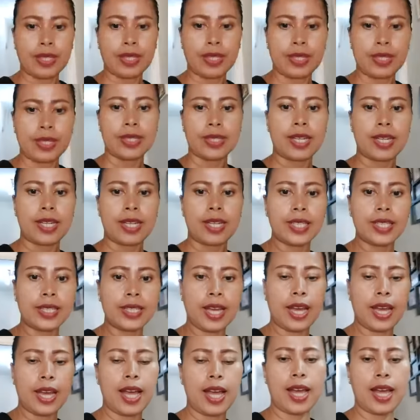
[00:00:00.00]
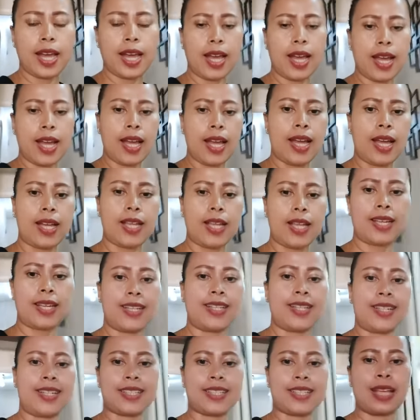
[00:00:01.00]
Terenita
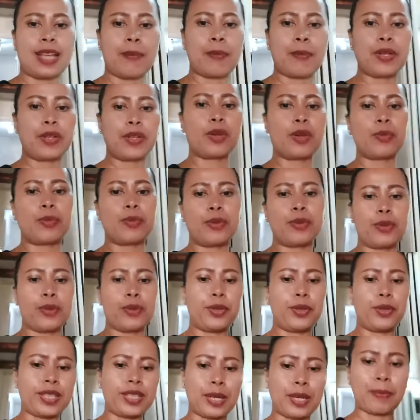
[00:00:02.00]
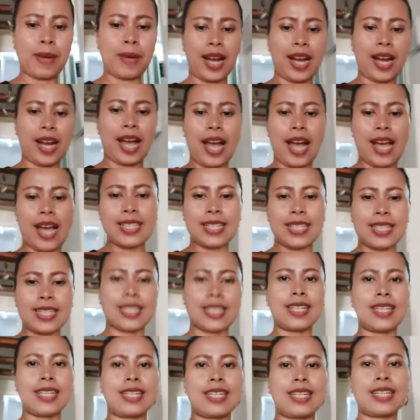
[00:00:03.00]
sapa dong bun terima
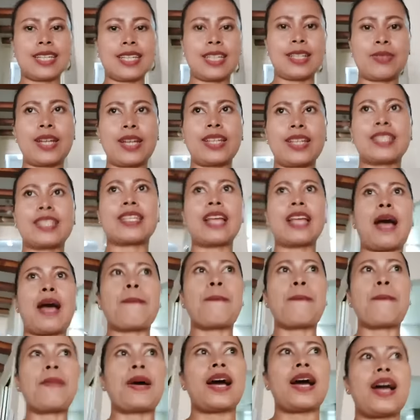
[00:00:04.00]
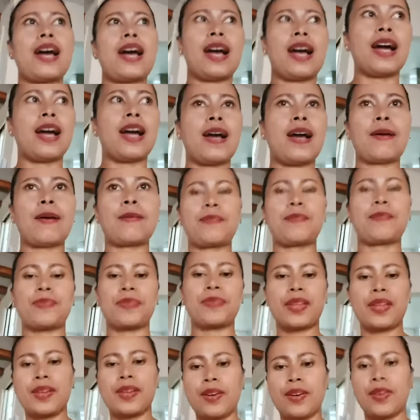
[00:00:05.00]
kasih udah disapa
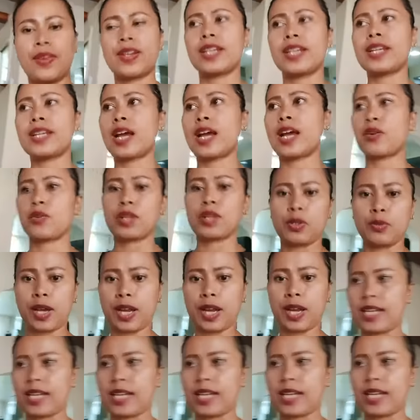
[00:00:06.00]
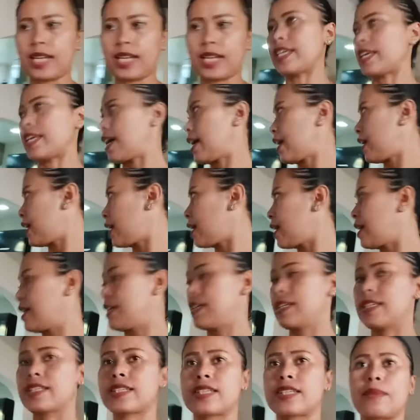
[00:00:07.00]
oke ini aku keluar ya kali ya
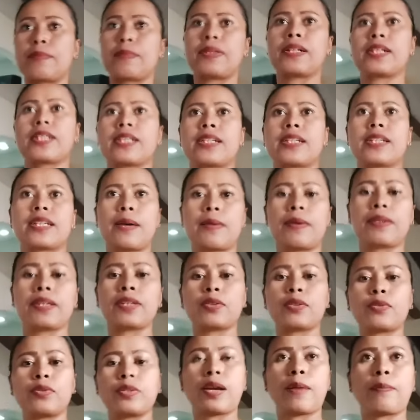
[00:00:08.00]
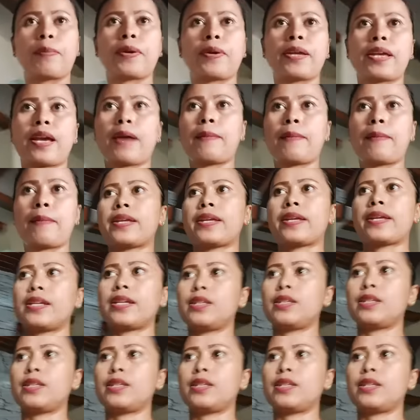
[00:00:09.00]
sambil nyap itu nyapa nyapanya di